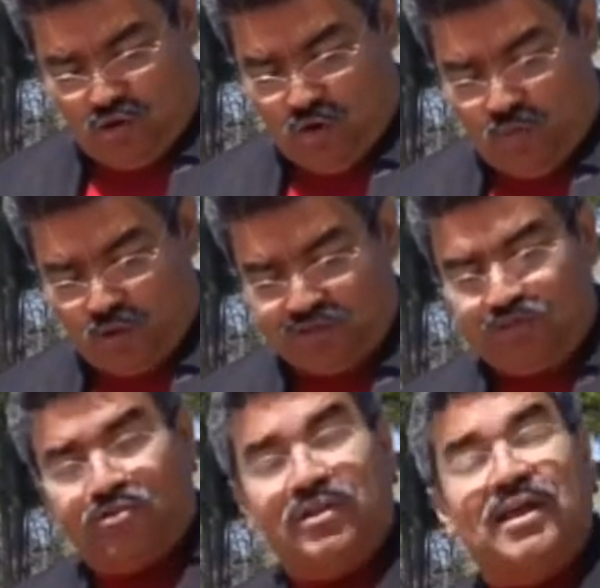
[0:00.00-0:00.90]
como lo
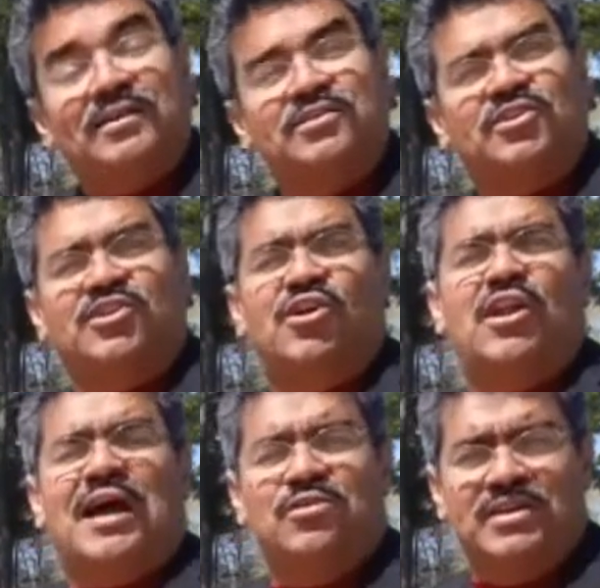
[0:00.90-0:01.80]

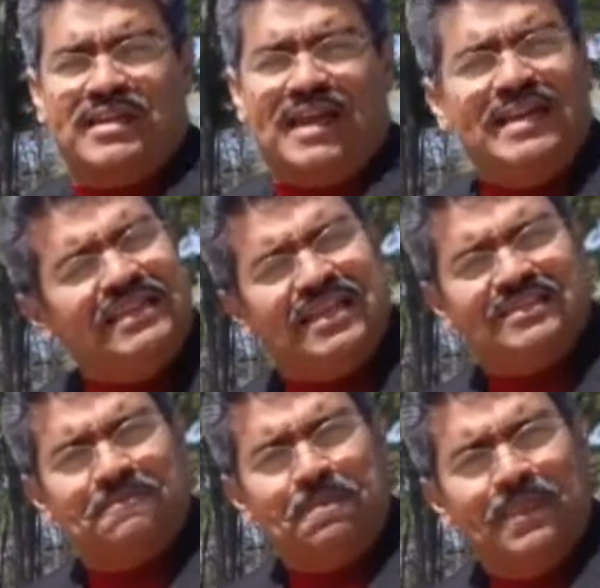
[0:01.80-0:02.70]
sucedió a los
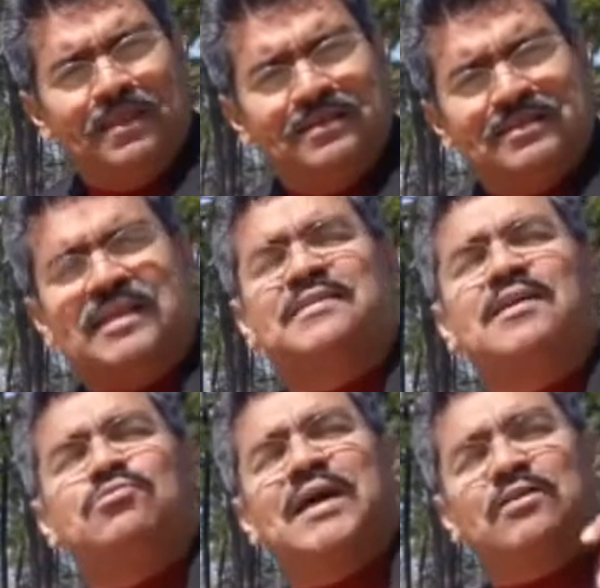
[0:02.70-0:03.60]
israelitas. Se
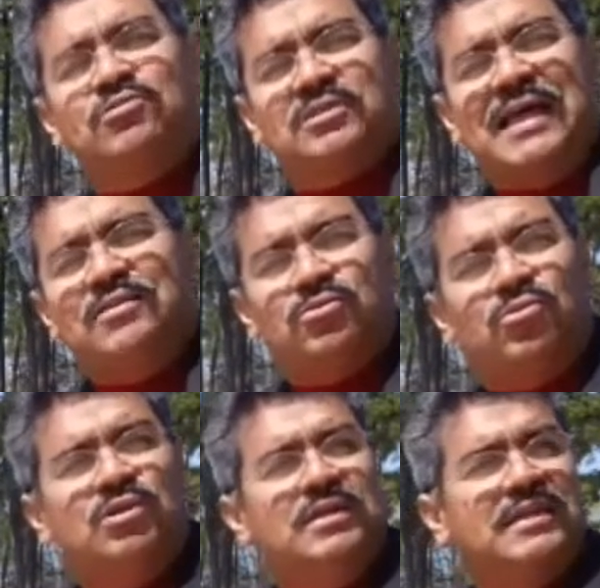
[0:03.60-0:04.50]
endeudaron
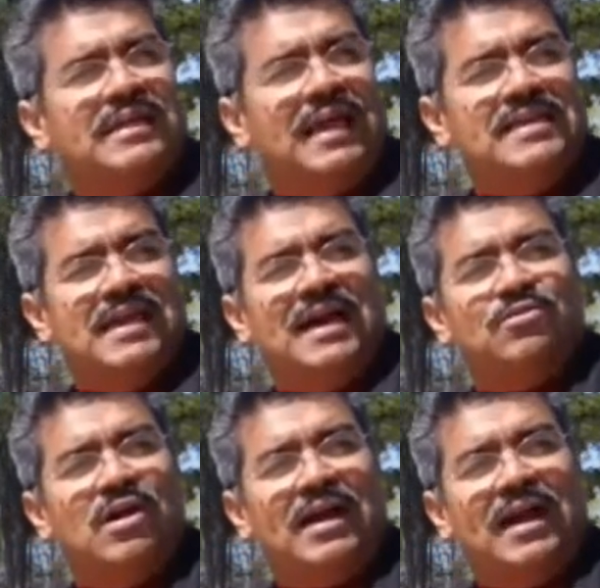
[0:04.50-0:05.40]
tanto que
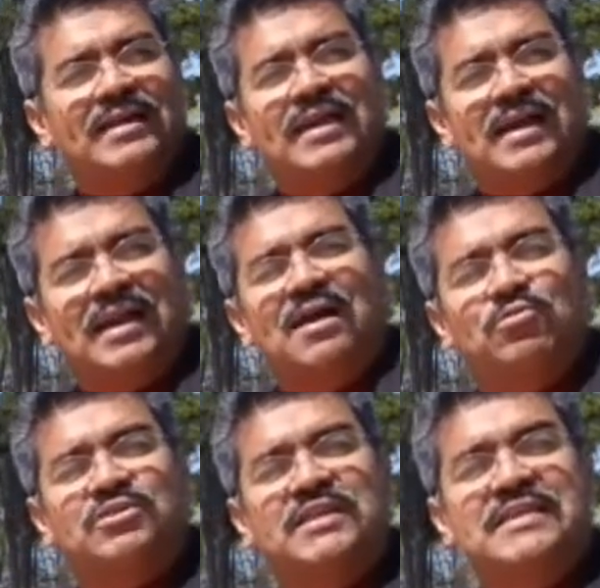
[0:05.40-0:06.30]
llegaron a caer
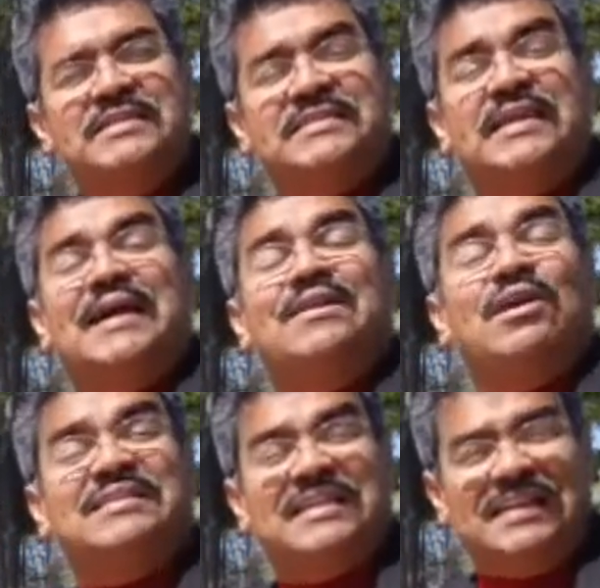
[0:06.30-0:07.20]
esclavos,
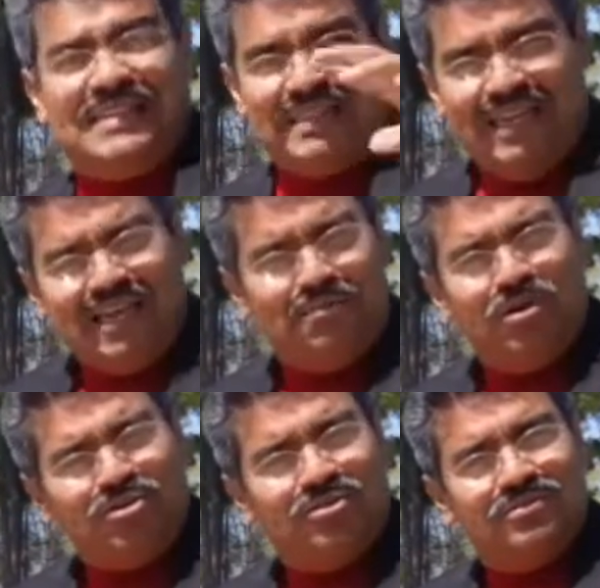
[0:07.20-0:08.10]
llegaron a ser
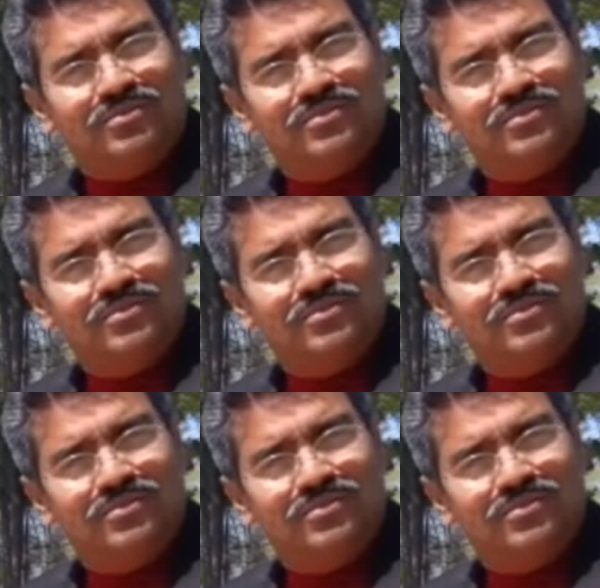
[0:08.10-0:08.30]
siervos